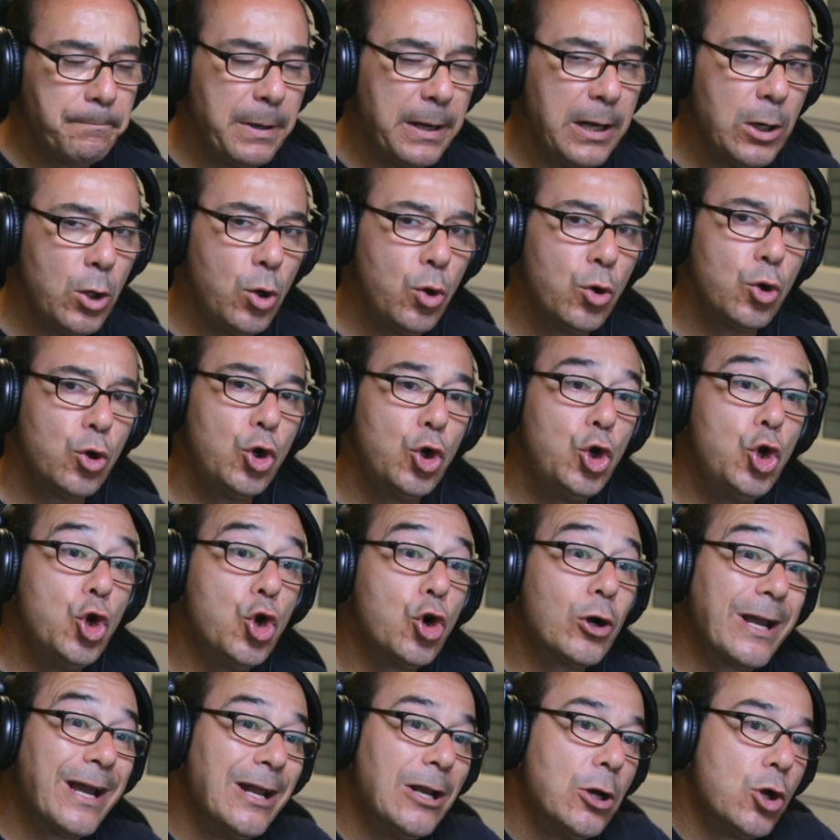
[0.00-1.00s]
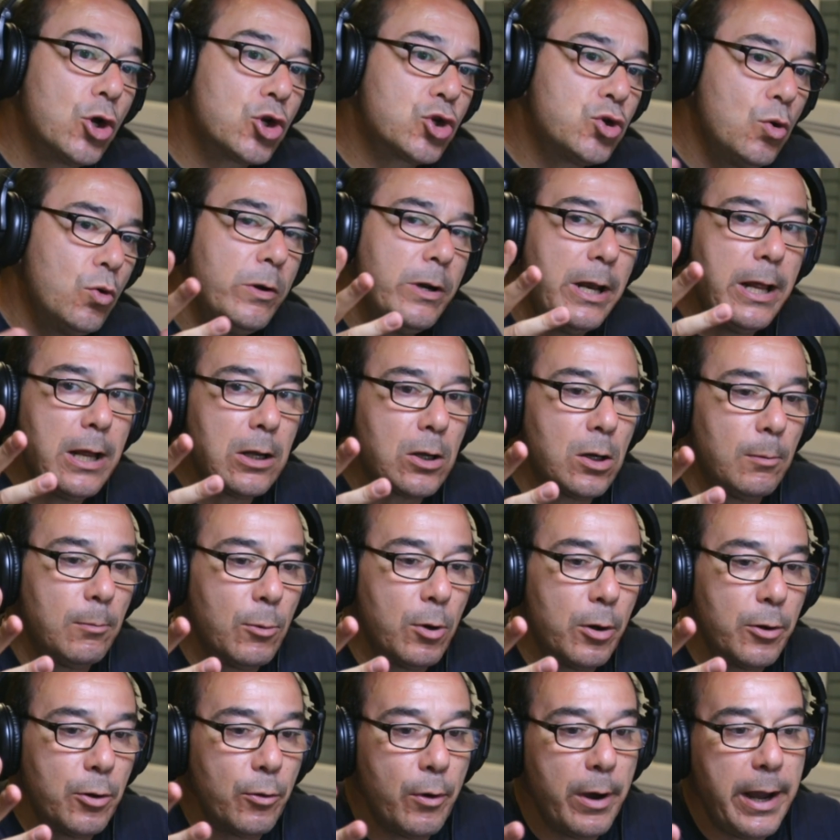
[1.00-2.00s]
Pero lo que nos une,
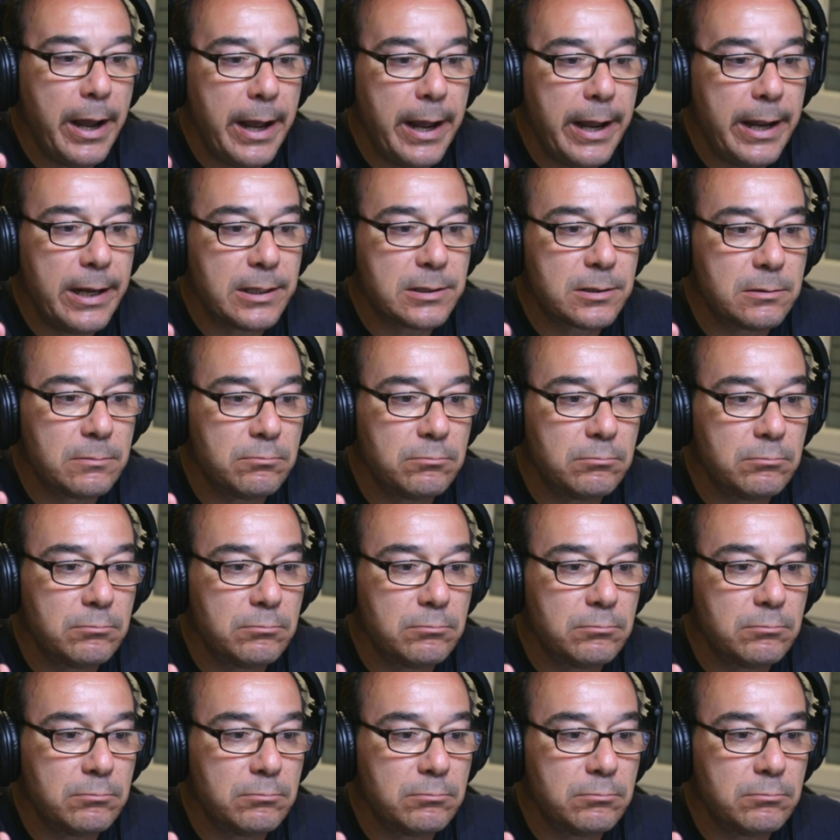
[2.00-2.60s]
como no es...